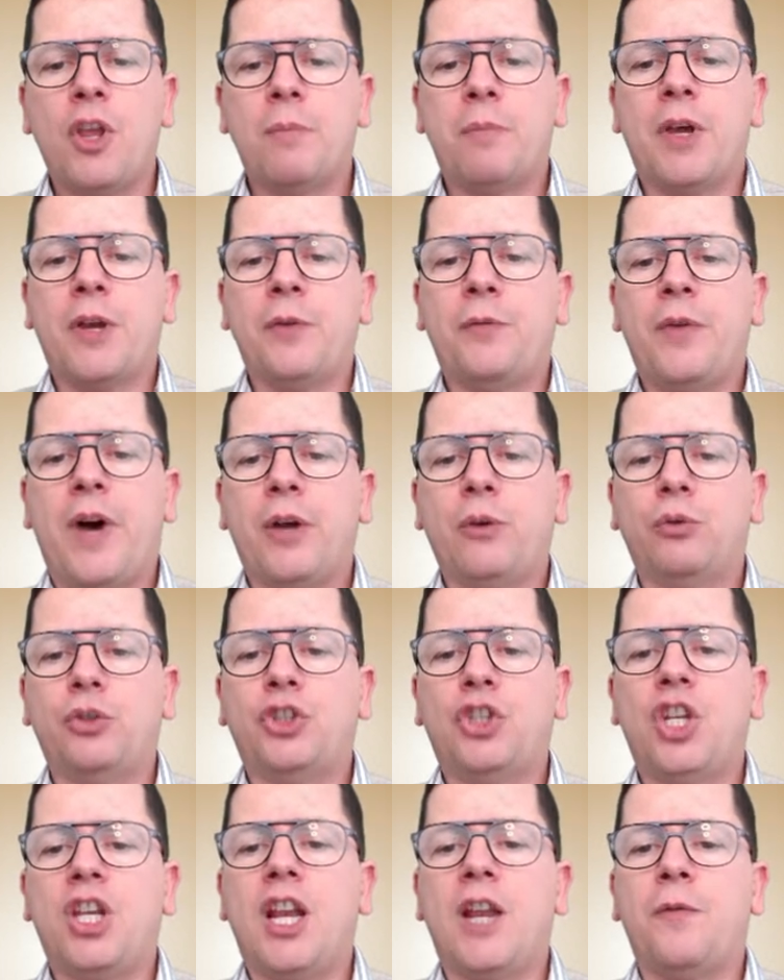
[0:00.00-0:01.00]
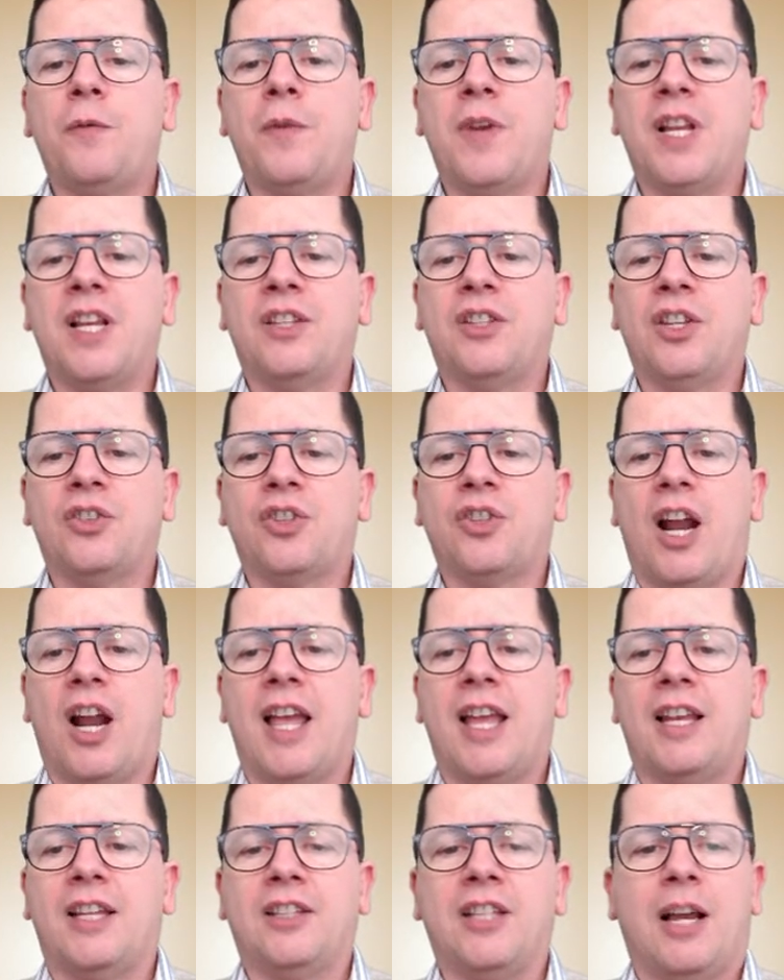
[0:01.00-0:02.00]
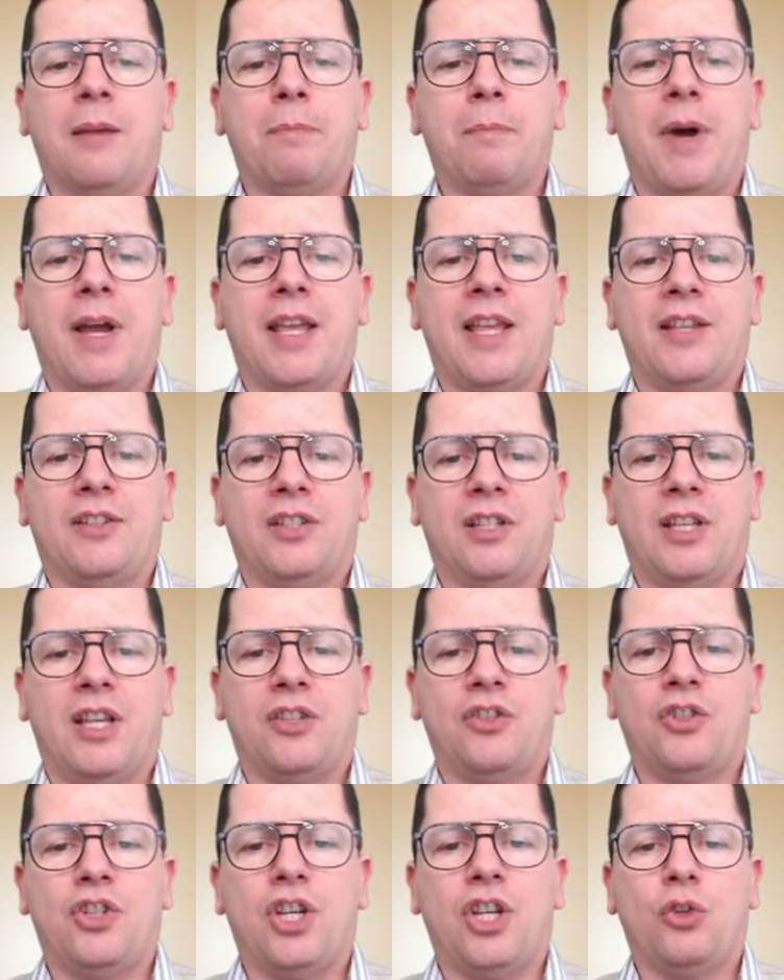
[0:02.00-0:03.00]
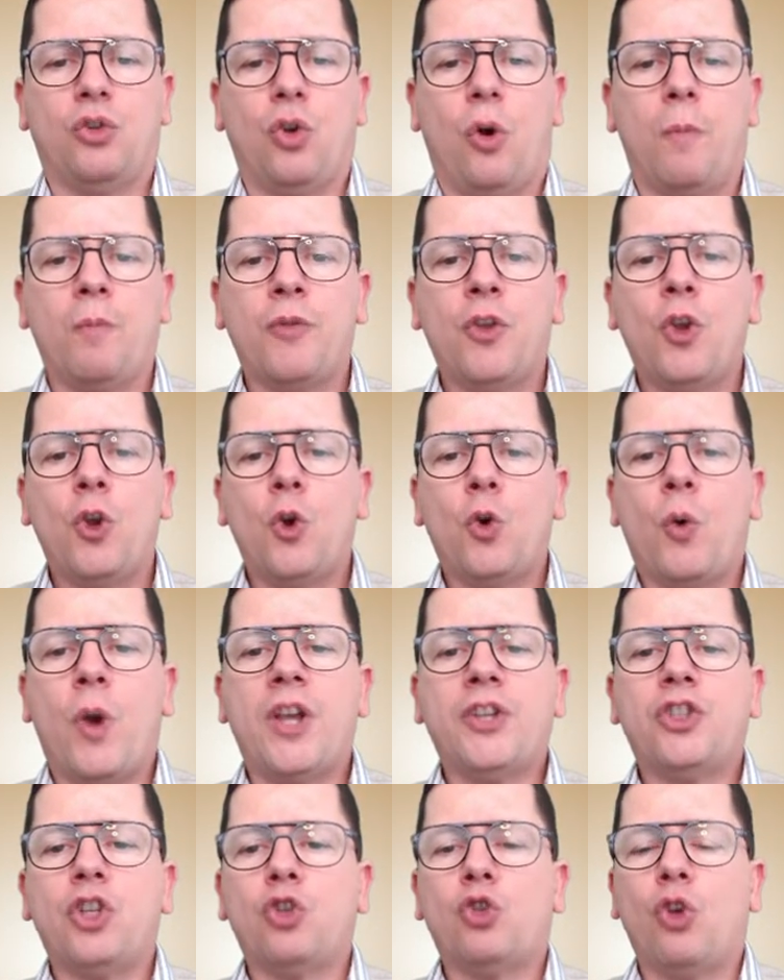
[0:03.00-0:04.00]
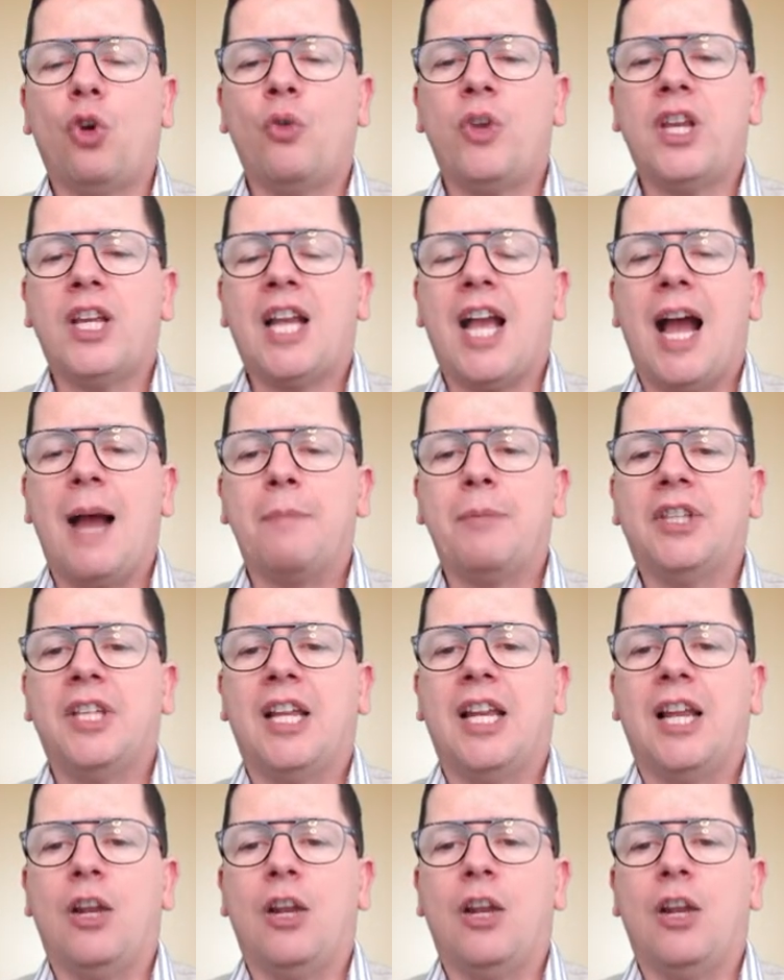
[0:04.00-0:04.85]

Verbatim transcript: per far uscire i figli di Israele dal paese d'Egitto. Questi sono i capi delle